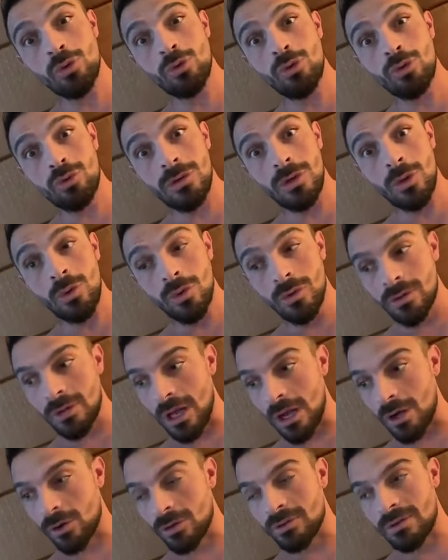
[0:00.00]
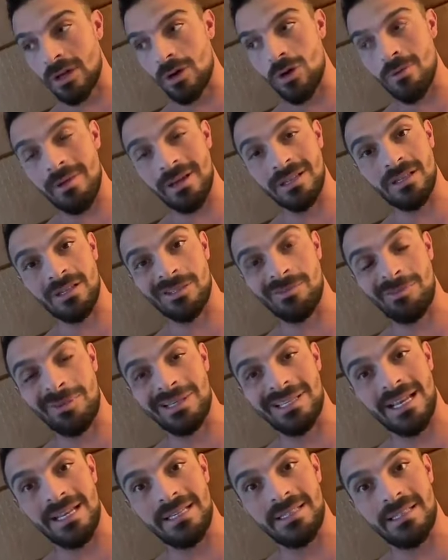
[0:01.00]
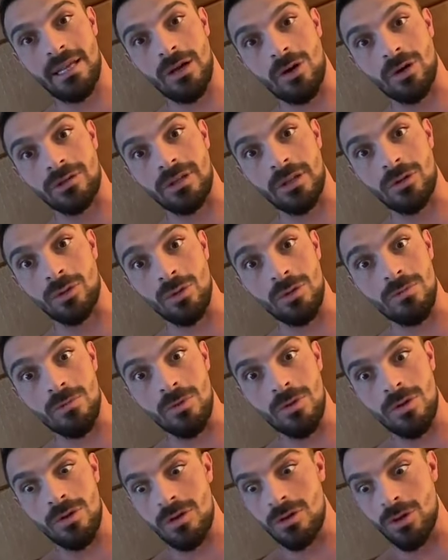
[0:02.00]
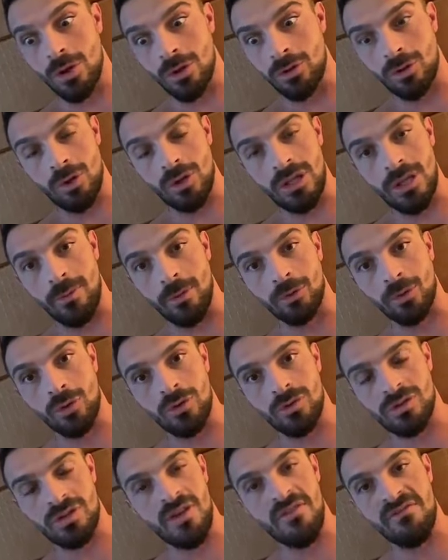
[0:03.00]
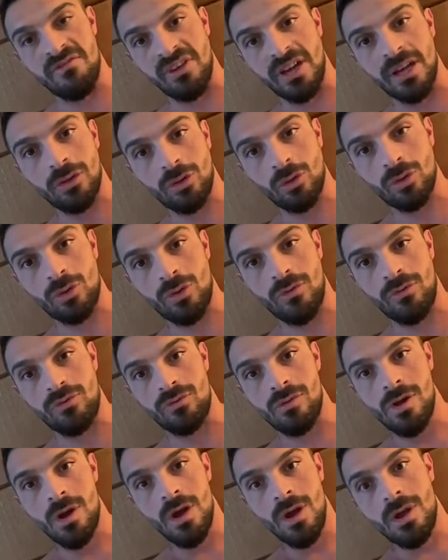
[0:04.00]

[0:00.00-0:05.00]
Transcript: Je suis ultra content. Le mec, c'est un spécialiste des cotes à deux, mais il donne que des bons trucs. C'est un vrai truc de fou.